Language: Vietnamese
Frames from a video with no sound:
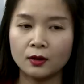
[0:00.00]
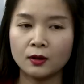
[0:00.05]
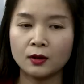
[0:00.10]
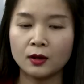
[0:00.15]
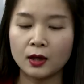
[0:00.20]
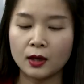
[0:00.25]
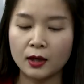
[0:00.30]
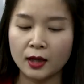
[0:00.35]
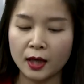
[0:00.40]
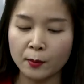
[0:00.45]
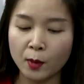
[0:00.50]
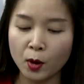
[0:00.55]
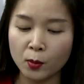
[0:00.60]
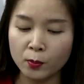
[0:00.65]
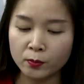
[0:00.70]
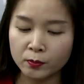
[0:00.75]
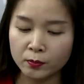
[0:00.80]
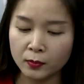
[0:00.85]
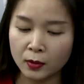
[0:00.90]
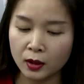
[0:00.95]
Ờ, cái
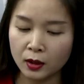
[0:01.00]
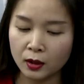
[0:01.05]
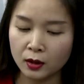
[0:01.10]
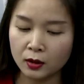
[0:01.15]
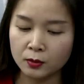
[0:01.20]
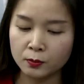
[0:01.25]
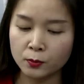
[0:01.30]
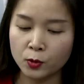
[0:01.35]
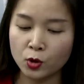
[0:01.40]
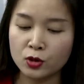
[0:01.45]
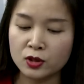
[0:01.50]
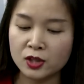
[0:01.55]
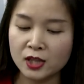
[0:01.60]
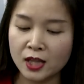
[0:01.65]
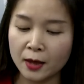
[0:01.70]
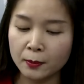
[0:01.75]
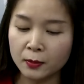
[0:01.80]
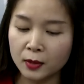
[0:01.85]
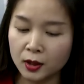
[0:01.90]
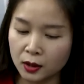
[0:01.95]
bóng uh, Pro
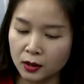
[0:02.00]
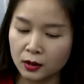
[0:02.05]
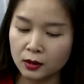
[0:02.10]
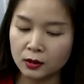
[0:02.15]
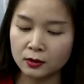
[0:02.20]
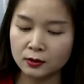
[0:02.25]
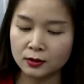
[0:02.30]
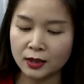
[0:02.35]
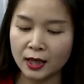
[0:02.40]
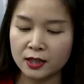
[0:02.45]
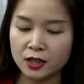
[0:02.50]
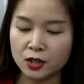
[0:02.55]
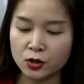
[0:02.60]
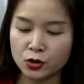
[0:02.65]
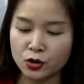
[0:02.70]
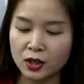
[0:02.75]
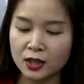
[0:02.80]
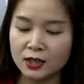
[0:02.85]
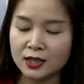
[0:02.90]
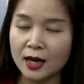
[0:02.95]
Step mới tài trợ
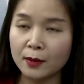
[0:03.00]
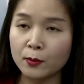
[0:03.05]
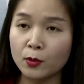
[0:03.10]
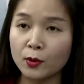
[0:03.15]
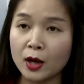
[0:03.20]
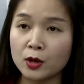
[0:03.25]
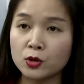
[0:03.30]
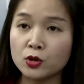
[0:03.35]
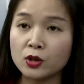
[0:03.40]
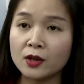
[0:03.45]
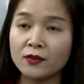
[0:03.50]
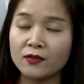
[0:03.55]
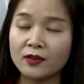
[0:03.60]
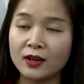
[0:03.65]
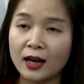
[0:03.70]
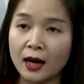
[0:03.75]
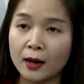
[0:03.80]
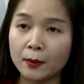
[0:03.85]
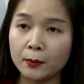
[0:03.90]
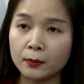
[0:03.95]
cho các giải bóng đá chuyên nghiệp Việt
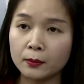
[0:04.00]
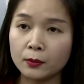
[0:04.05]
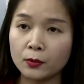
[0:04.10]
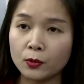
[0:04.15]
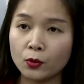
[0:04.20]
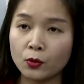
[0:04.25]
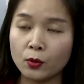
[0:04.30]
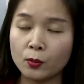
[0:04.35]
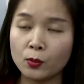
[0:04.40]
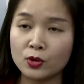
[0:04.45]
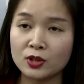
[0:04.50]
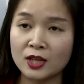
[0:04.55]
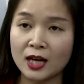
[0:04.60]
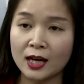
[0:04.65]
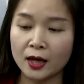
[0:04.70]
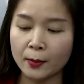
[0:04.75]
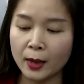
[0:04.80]
Nam của mùa giải năm